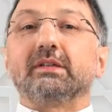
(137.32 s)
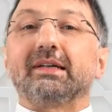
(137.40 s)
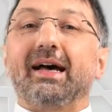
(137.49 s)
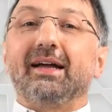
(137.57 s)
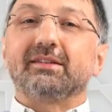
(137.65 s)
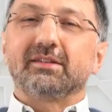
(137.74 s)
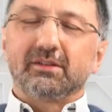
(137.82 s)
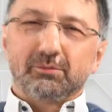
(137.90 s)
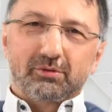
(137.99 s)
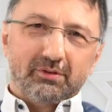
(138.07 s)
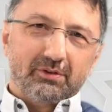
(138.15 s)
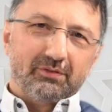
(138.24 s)
Reisende
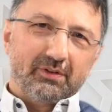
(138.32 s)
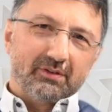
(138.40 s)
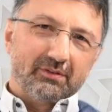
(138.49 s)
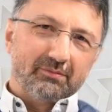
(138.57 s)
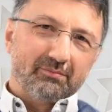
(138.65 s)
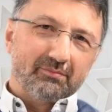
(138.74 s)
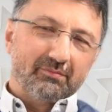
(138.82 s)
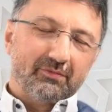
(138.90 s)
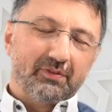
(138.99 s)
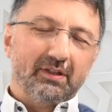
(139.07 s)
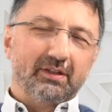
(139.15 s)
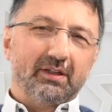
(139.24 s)
müssen nicht fasten.
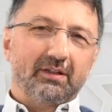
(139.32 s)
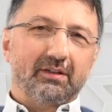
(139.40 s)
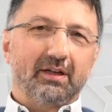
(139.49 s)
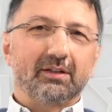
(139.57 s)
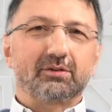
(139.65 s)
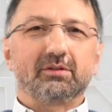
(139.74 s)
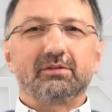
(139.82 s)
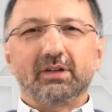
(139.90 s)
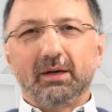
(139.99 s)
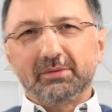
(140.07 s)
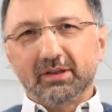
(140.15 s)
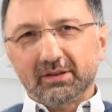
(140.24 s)
Vielen Dank. Also wir
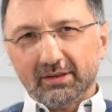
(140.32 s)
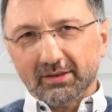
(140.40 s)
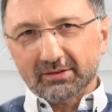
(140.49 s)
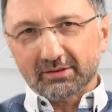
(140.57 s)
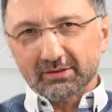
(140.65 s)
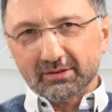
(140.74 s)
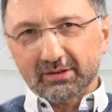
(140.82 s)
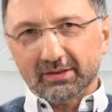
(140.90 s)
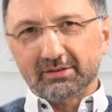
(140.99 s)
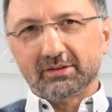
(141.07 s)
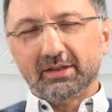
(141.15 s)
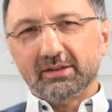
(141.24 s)
haben hier eine ganze,
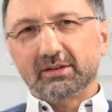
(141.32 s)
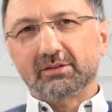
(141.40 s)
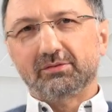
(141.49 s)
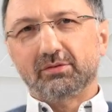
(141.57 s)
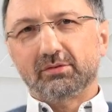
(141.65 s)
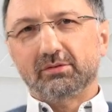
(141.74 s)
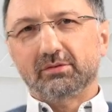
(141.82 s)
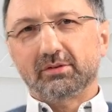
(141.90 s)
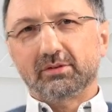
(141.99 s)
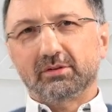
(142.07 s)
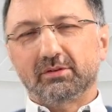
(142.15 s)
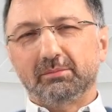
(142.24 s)
ganze Reihe von
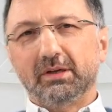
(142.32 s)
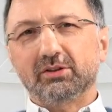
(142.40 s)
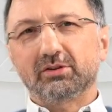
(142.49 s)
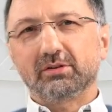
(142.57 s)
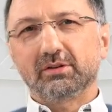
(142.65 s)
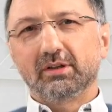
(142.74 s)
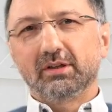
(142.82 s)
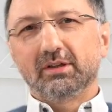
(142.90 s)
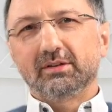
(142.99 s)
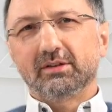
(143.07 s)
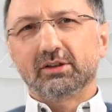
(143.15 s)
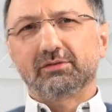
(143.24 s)
äh, Menschen,
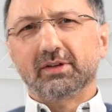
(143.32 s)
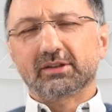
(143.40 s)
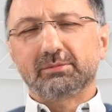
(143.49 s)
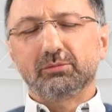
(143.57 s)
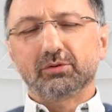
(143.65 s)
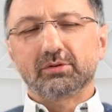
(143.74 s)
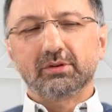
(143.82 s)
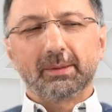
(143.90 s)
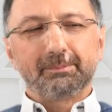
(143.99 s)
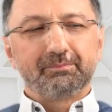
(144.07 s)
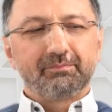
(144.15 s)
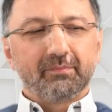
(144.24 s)
die nicht fasten müssen
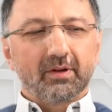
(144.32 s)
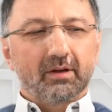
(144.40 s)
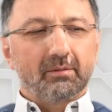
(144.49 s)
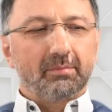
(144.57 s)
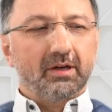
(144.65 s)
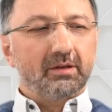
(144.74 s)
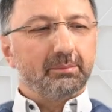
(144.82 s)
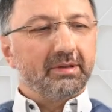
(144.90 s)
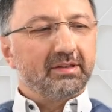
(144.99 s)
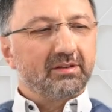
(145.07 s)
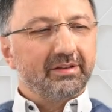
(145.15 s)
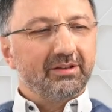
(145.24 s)
bei
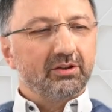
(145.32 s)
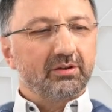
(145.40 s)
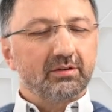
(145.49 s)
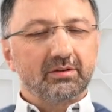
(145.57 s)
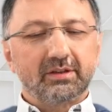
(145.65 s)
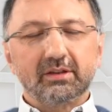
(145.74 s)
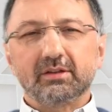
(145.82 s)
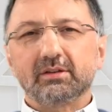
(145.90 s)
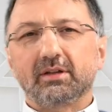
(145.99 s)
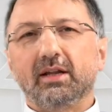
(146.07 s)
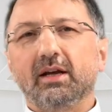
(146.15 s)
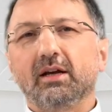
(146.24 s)
medizinischen Dingen
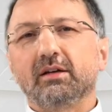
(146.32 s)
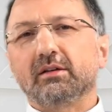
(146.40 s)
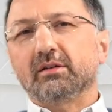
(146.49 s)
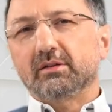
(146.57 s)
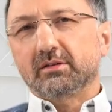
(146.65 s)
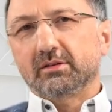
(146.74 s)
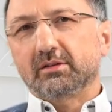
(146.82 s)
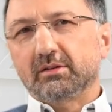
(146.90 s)
klar, äh,